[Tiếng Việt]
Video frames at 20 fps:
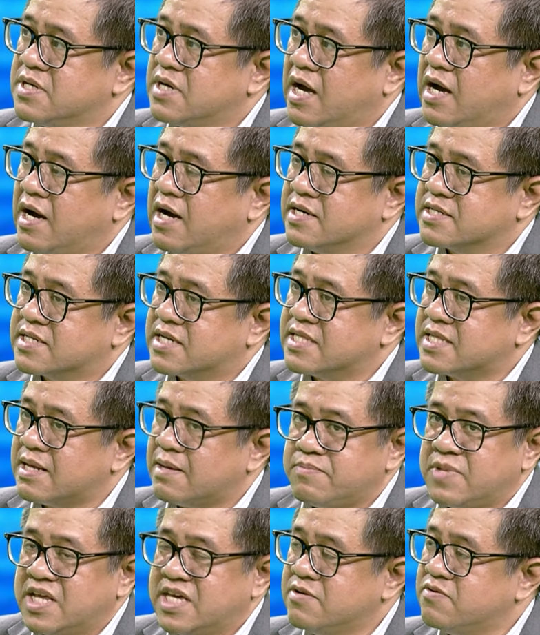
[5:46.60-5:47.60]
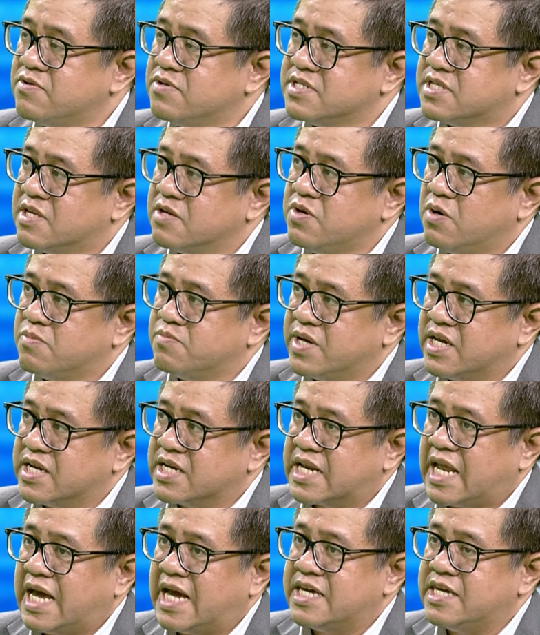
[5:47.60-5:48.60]
à, cái tâm lý của người tiêu dùng
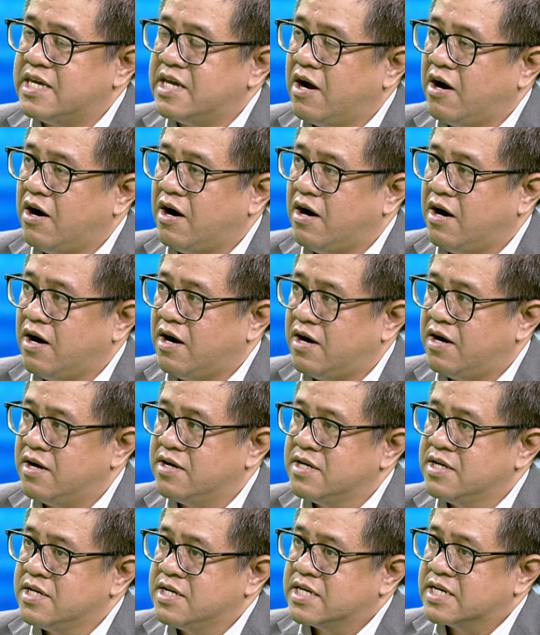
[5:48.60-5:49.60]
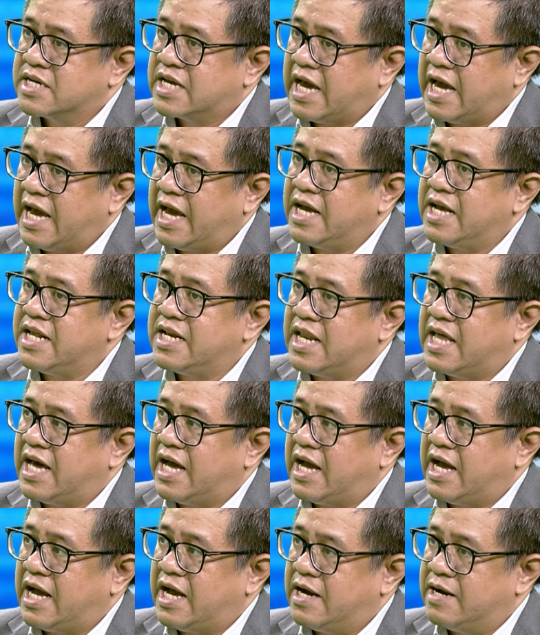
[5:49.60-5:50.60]
hiện nay họ khá
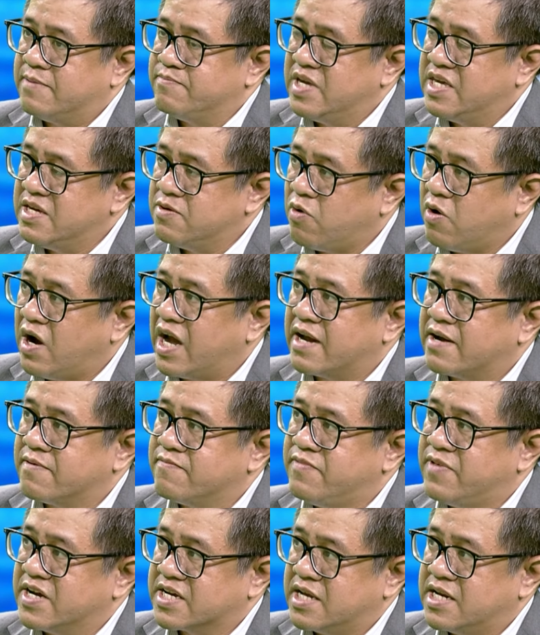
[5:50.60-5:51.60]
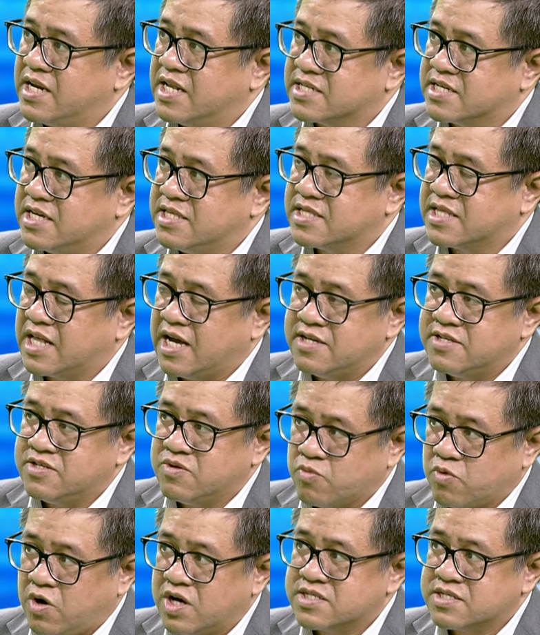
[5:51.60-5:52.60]
là bi quan về cái nền kinh tế
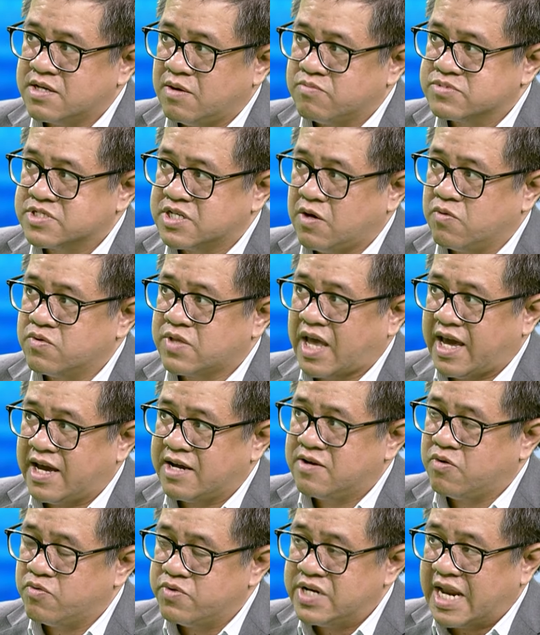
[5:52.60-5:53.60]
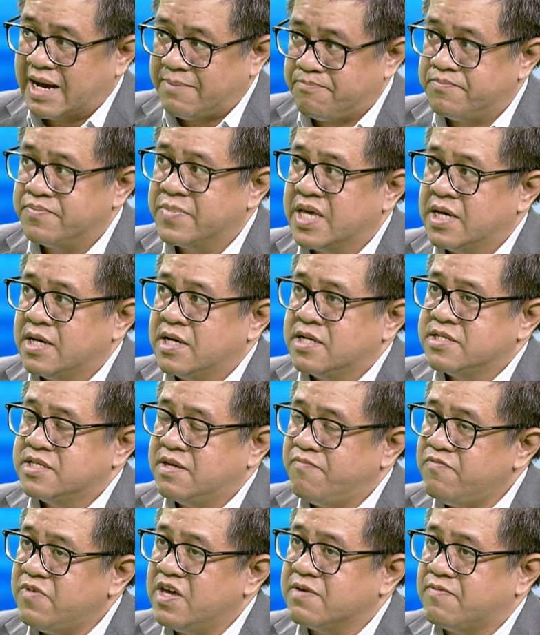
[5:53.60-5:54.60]
Trung Quốc trong 6 tháng cuối năm
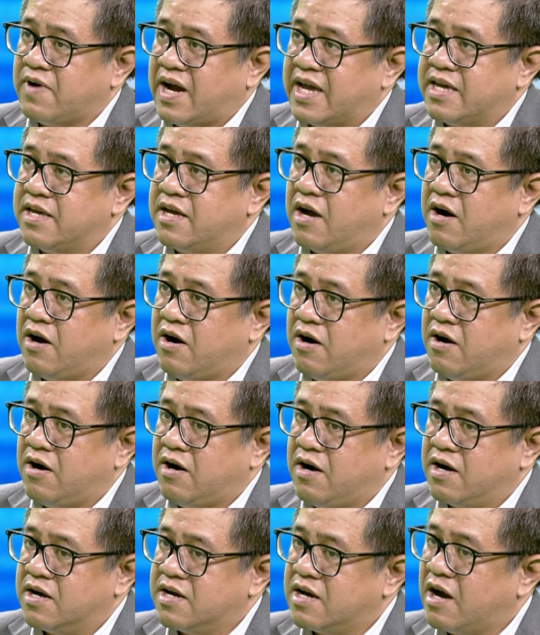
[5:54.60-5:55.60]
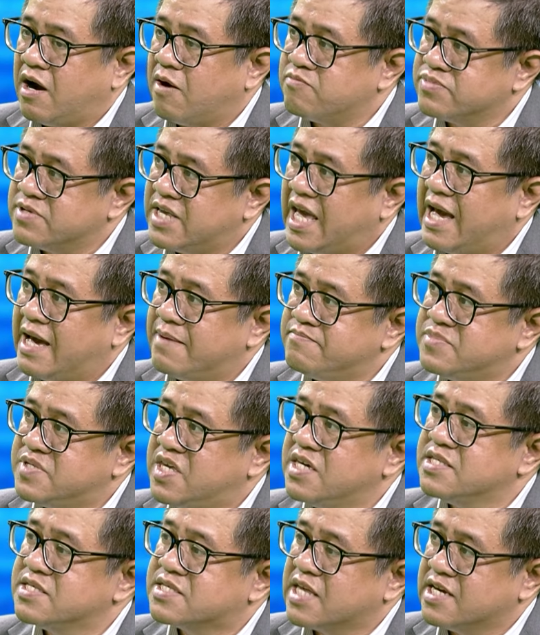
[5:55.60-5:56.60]
chính vì vậy họ không dám
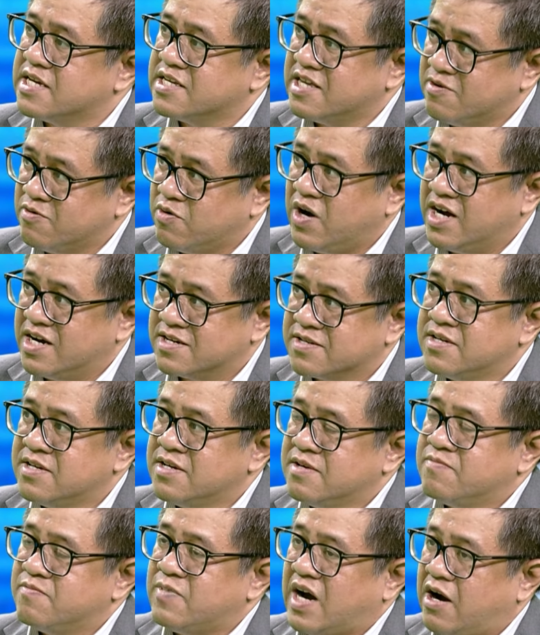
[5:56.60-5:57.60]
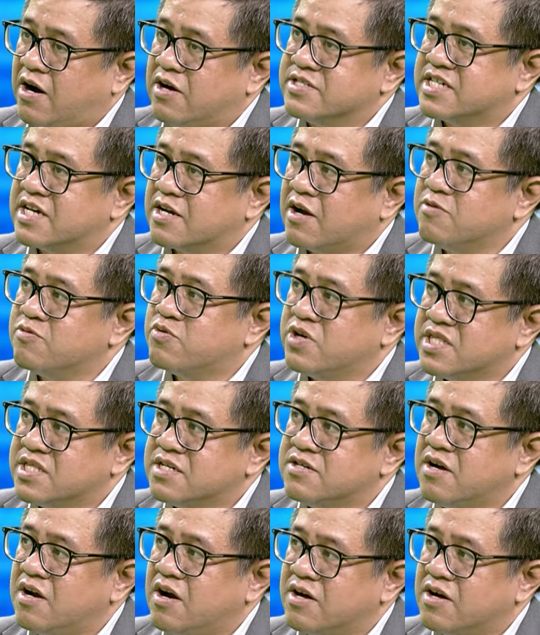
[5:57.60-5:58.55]
chi tiền nhiều hơn và họ sẽ có khuynh hướng